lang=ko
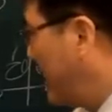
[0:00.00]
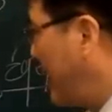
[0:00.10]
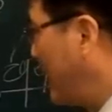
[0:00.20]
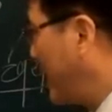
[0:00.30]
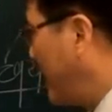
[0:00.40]

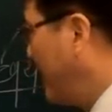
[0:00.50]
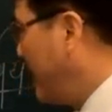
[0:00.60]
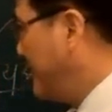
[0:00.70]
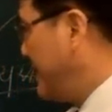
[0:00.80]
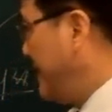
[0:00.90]
달과
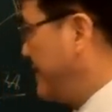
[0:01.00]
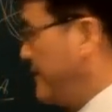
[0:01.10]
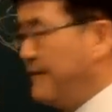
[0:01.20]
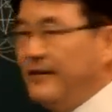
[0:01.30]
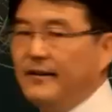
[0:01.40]
태어난
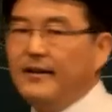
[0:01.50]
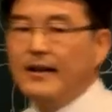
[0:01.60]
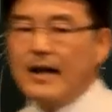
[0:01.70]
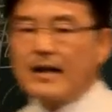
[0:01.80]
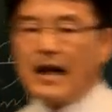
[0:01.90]
시에서
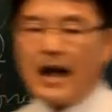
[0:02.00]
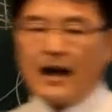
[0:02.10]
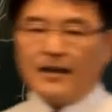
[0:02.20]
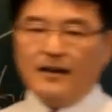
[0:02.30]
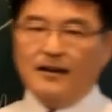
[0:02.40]

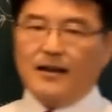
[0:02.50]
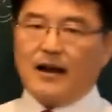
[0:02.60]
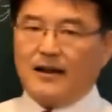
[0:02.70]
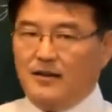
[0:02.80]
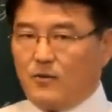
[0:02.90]
가게를 내가
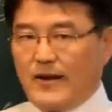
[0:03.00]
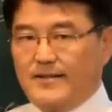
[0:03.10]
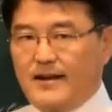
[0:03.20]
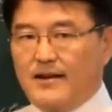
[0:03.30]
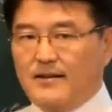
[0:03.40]
하려고
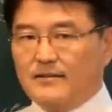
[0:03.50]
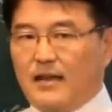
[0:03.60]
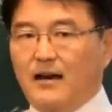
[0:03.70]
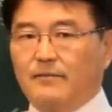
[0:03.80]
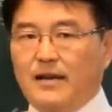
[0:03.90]
한다
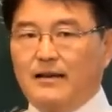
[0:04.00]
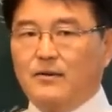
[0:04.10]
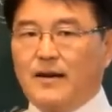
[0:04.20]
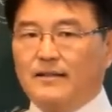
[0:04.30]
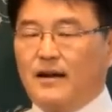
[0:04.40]
사업을
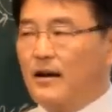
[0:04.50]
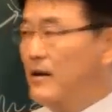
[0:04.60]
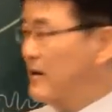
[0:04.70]
하려고 한다